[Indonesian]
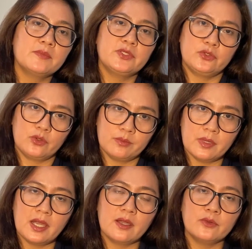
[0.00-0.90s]

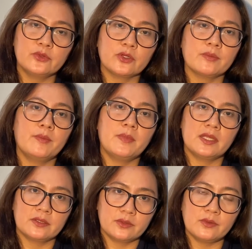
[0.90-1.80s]
mencoba untuk
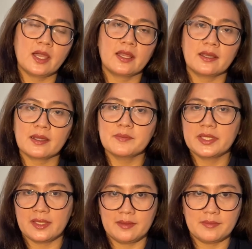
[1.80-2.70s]
membantu anak
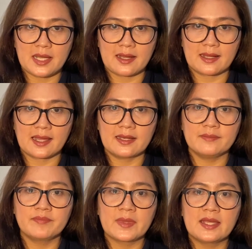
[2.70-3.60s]

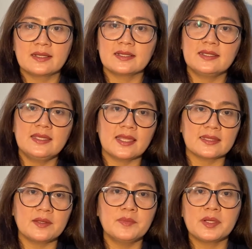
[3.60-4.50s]
menyeimbangkan
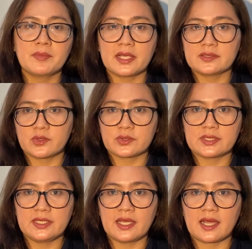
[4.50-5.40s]
kegiatan bermain
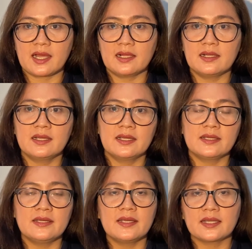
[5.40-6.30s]
sosial
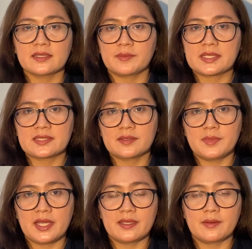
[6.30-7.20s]
dengan teman
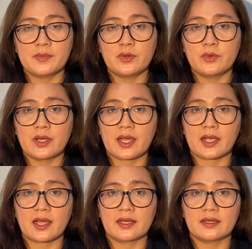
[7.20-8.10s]
sebaya
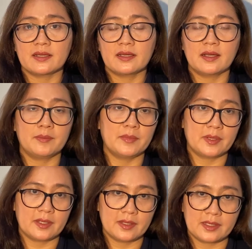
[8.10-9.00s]
menggunakan
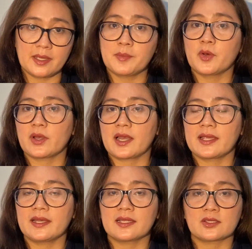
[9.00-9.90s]
ya, game
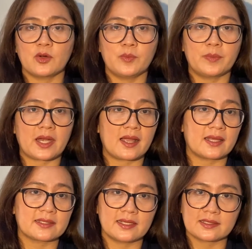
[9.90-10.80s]
online atau
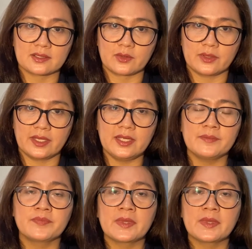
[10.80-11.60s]
perangkat elektronik